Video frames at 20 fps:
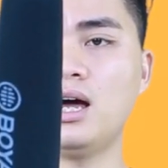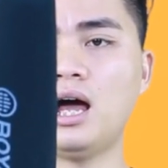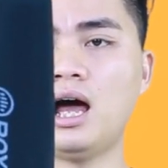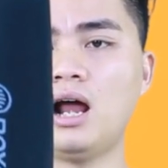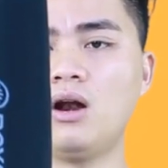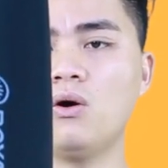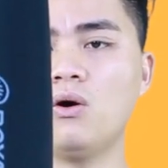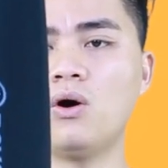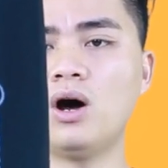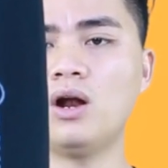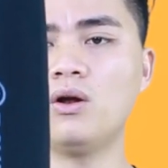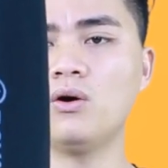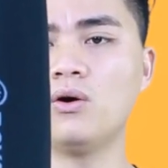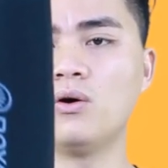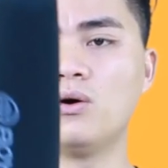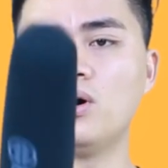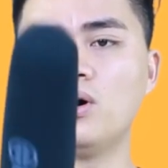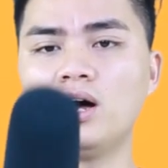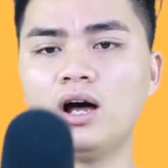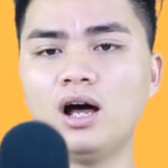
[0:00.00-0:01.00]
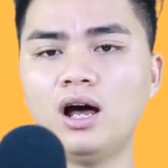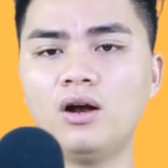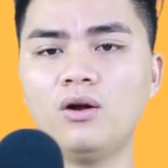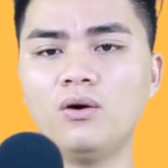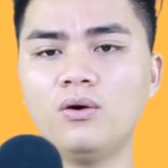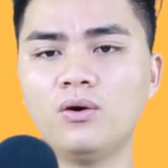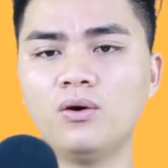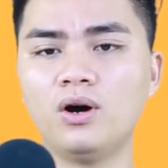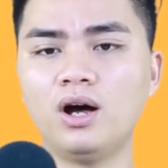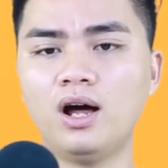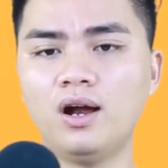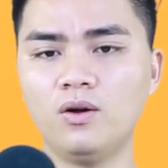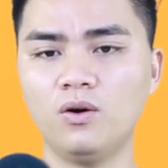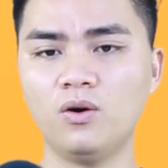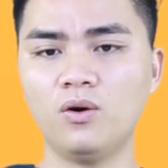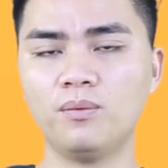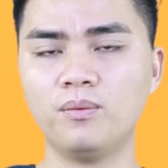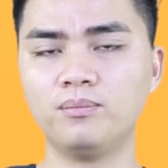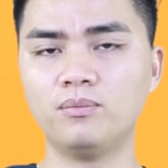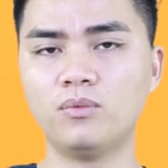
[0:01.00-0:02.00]
alo alo alo alo
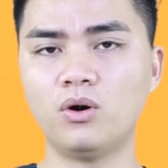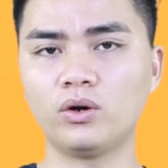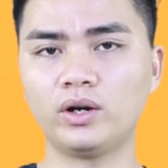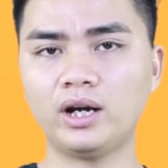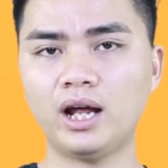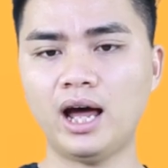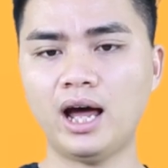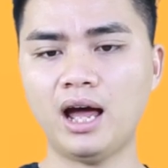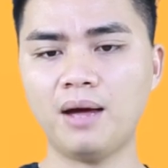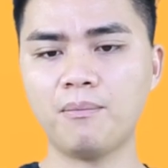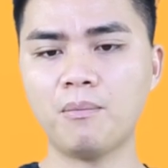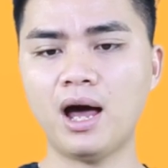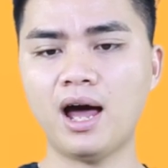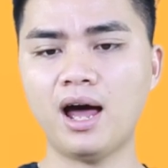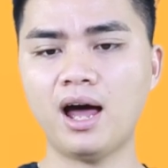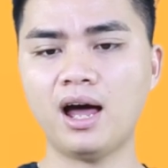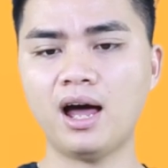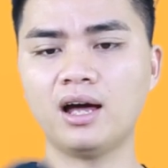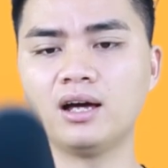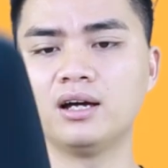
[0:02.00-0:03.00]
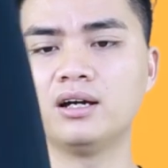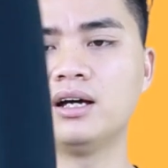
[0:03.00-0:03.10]
một hai ba